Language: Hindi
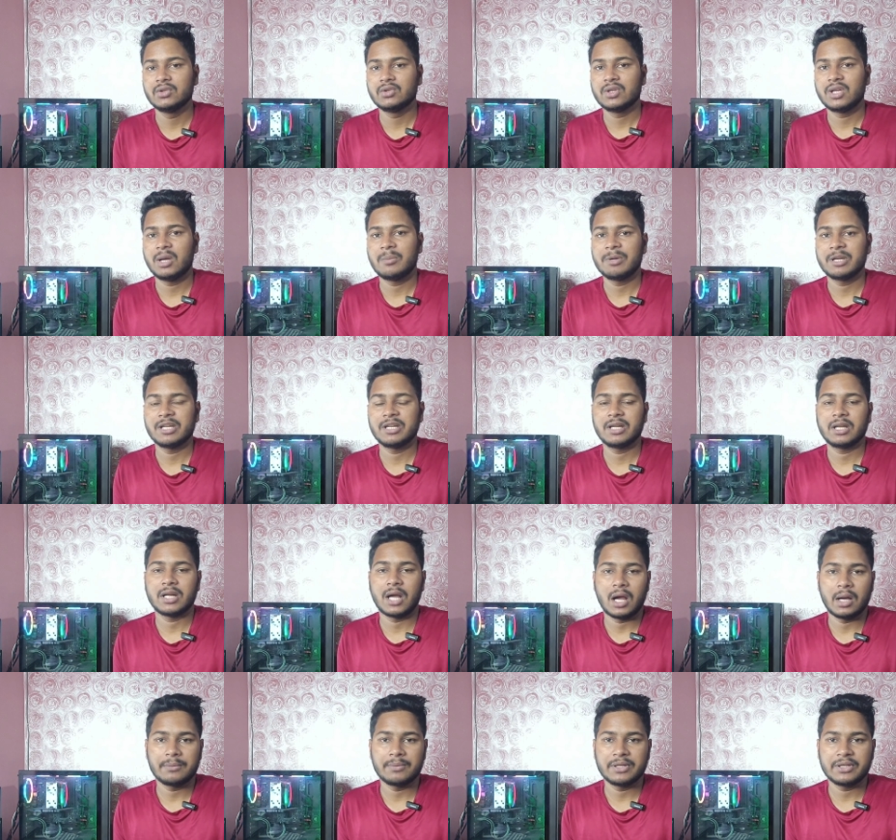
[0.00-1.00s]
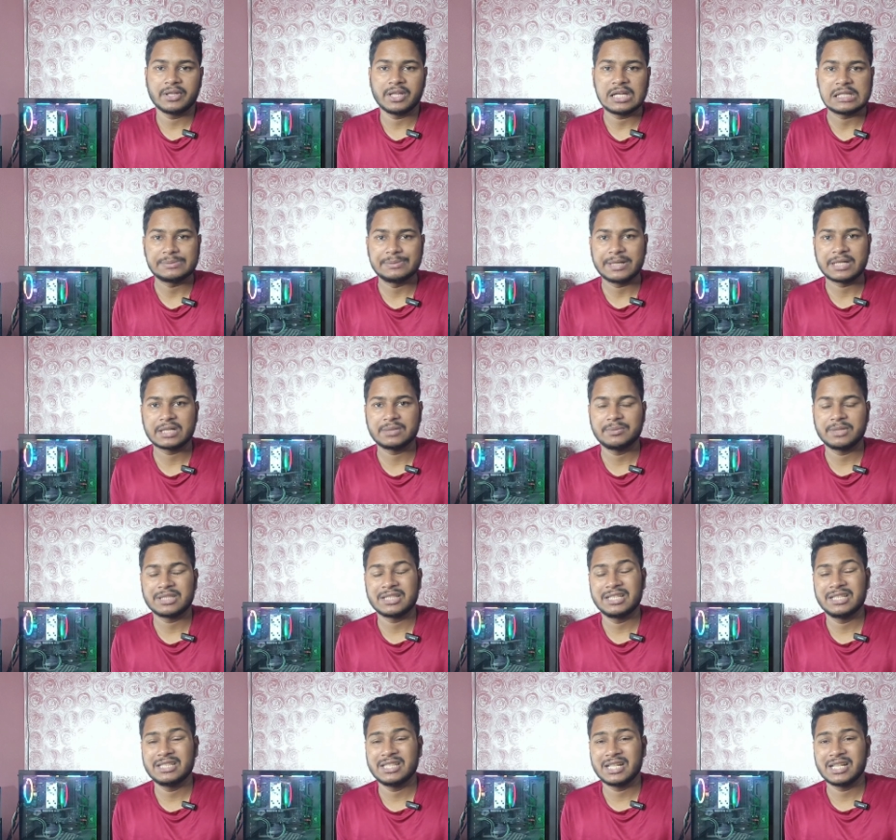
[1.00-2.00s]
तो यहाँ पर आप इतना एक्सपेक्ट
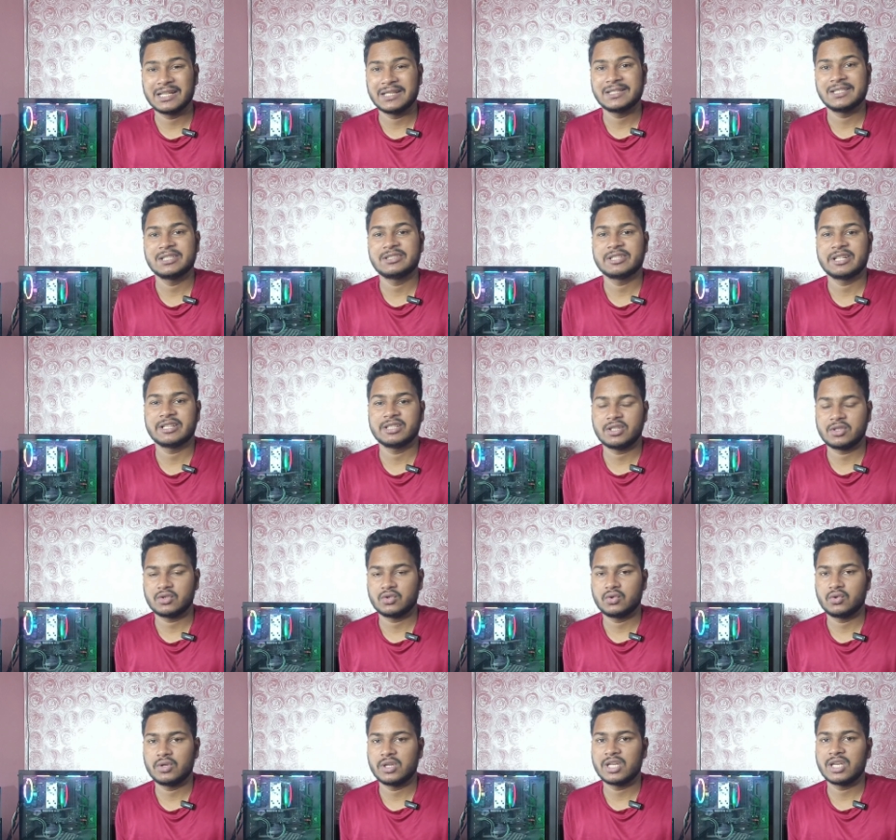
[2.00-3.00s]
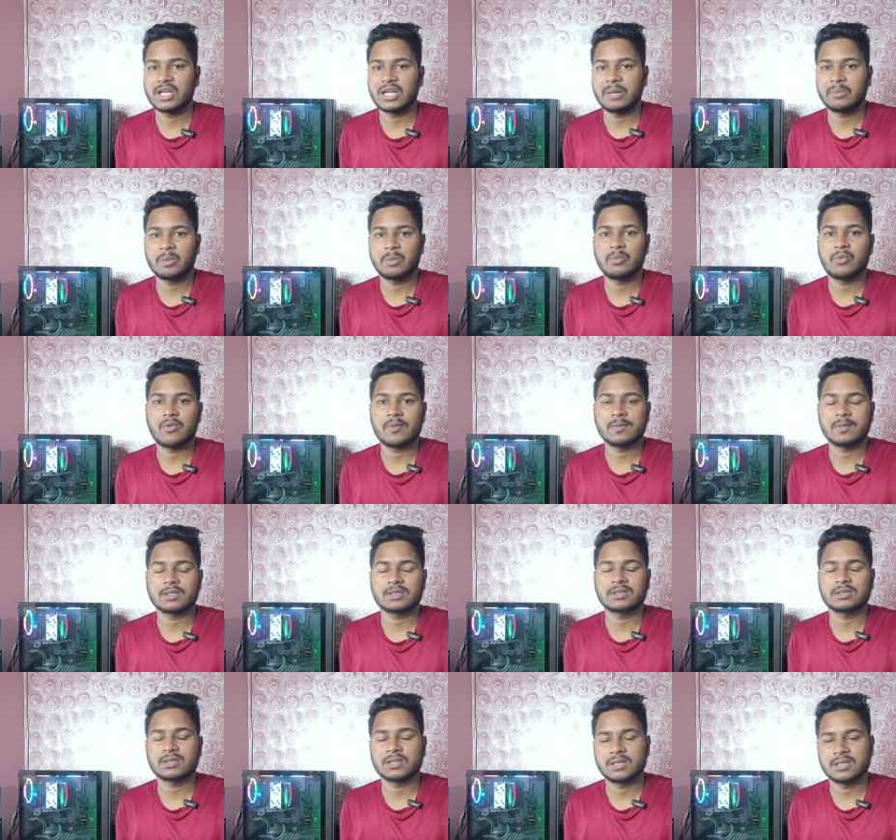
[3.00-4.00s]
मत कीजिए कि जिस तरह से सोनी के कैमरे
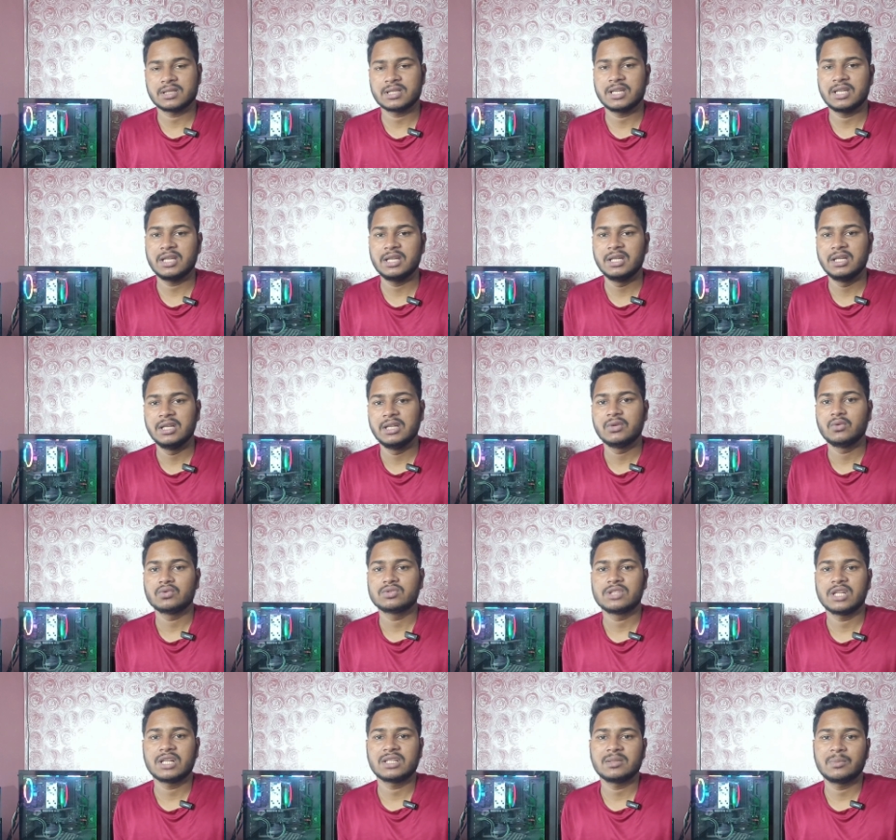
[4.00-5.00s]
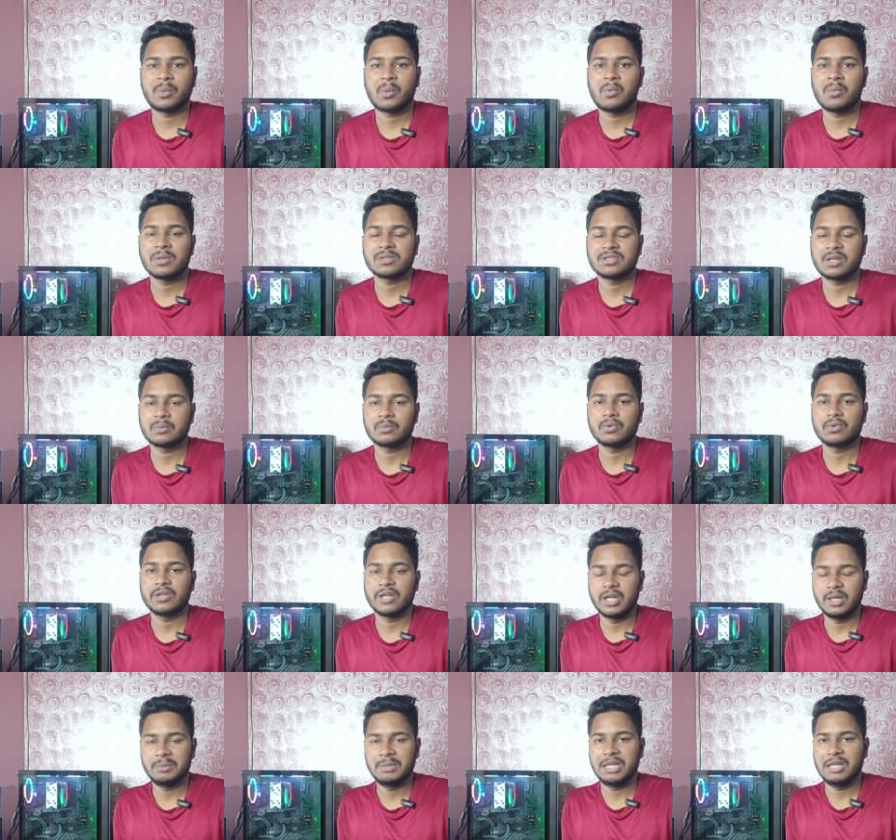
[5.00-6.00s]
परफॉर्मेंस करते हैं उस तरह से परफॉर्मेंस आपको
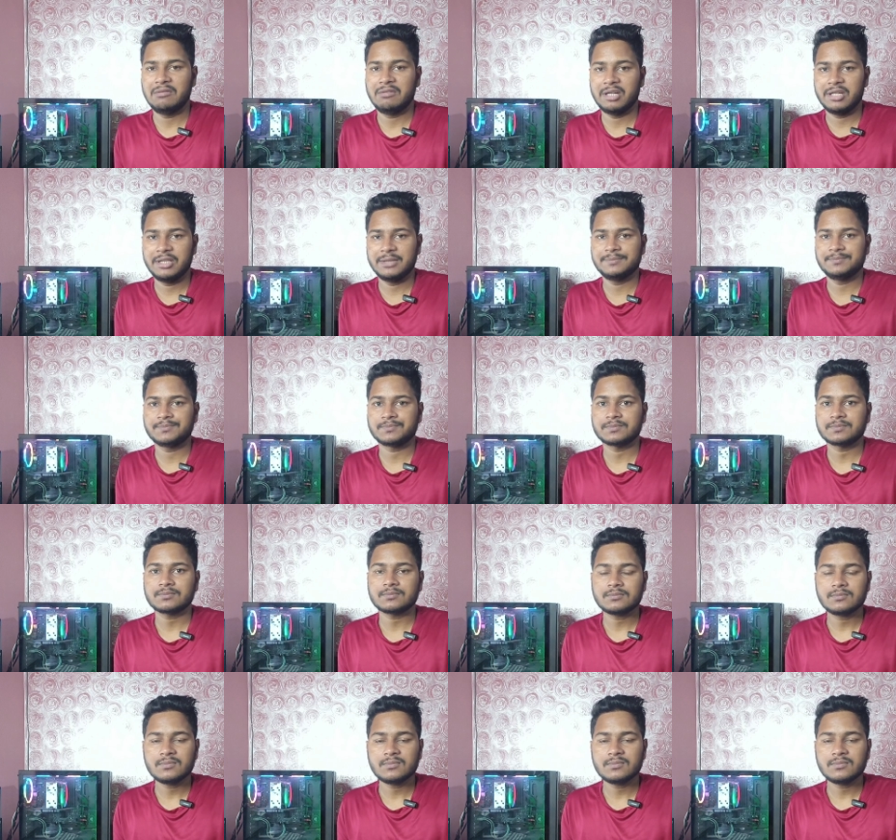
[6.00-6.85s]
नहीं मिलने वाली है